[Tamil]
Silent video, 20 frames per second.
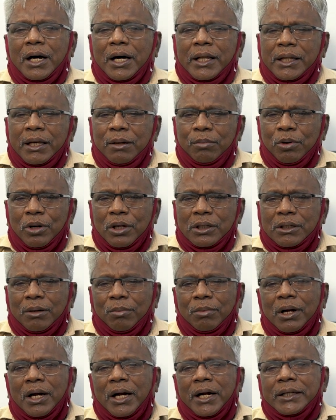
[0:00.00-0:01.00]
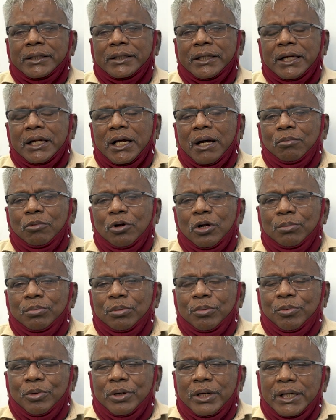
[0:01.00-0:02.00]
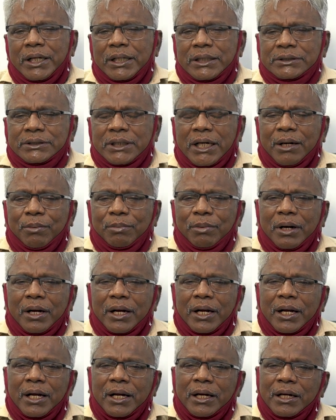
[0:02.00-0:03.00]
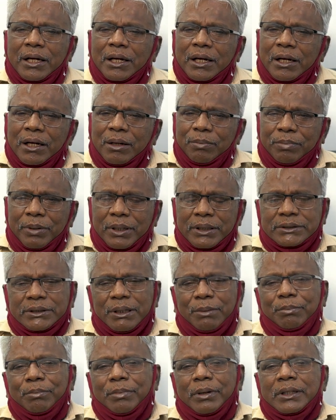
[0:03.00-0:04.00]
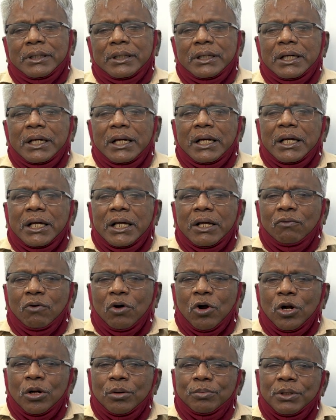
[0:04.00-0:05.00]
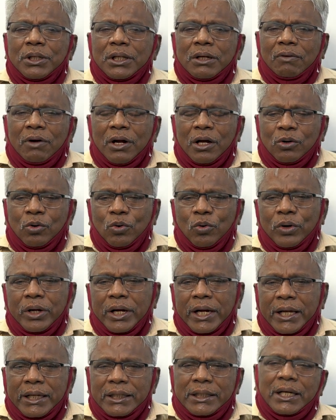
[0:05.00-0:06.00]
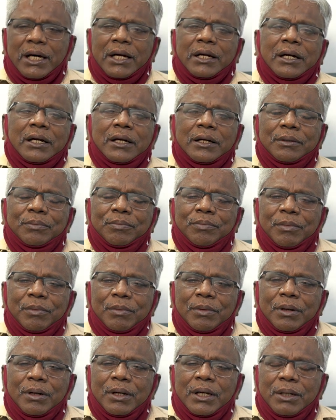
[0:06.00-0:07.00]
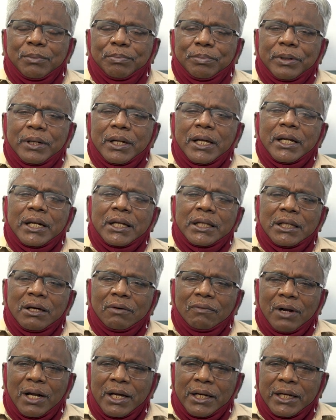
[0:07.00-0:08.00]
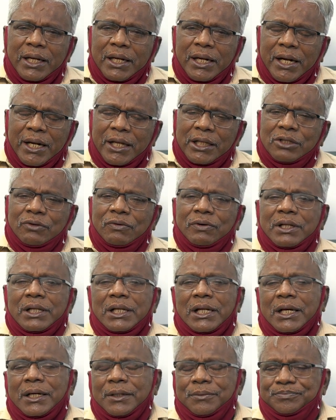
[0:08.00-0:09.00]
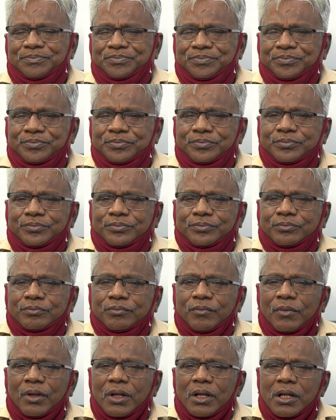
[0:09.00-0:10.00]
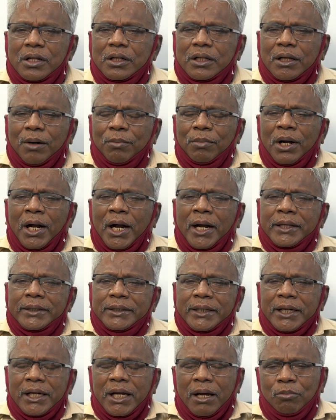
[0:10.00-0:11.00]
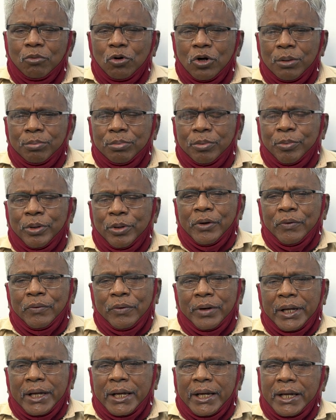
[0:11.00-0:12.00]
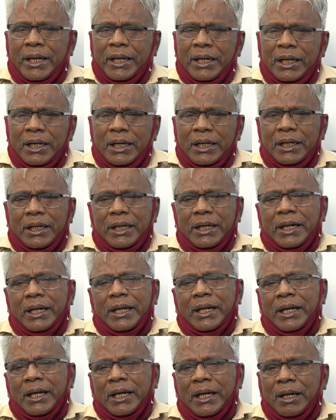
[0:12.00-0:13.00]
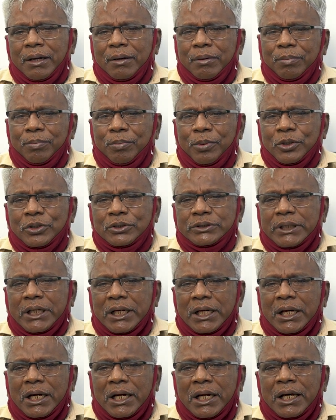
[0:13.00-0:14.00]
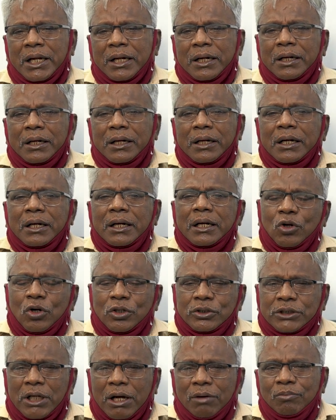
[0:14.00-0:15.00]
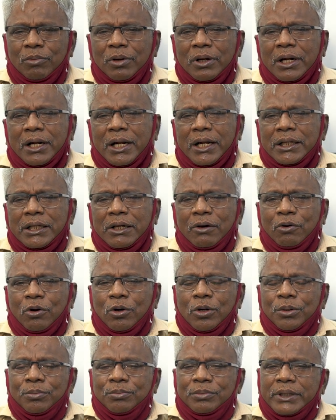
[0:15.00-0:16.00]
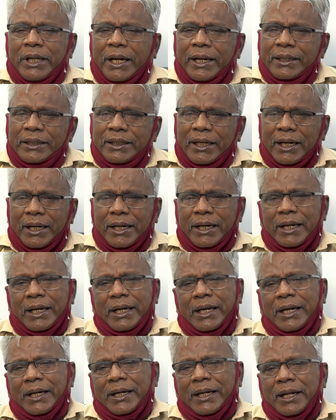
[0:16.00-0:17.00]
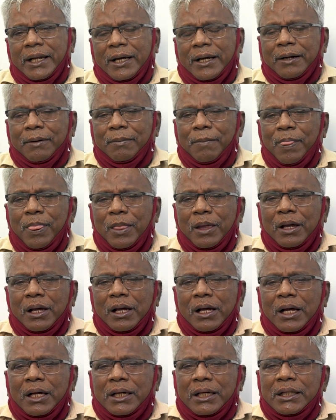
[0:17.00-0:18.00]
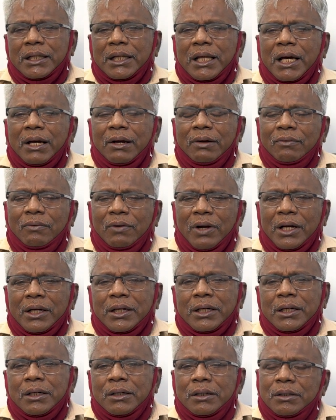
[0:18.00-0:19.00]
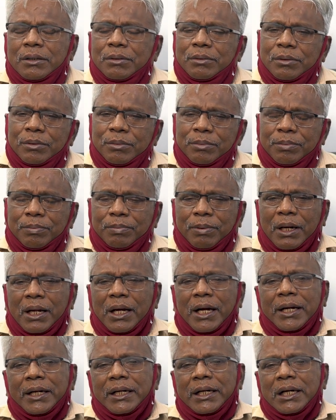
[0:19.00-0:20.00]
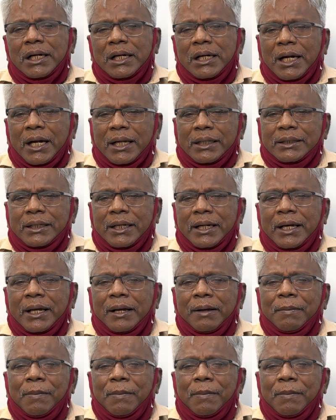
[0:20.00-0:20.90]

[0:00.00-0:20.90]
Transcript: அதே போல் தமிழ்நாடு தீண்டாமொழிப்பு முன்னணியின் சார்பாக பி சம்பத் இவர்களும் இந்த வழக்கோடு இணைந்தார்கள் பின்னர் இந்த வழக்கை நடத்துவதில் தமிழ்நாடு தீண்டாமொழிப்பு ஒழிப்பு இன்றைய பொதுச் செயலாளர் சாமுவேல் ராஜ் அவர்களும் தனித்த அக்கறை காட்டினார் இந்த வழக்கு பல ஆண்டுகள் நடந்தன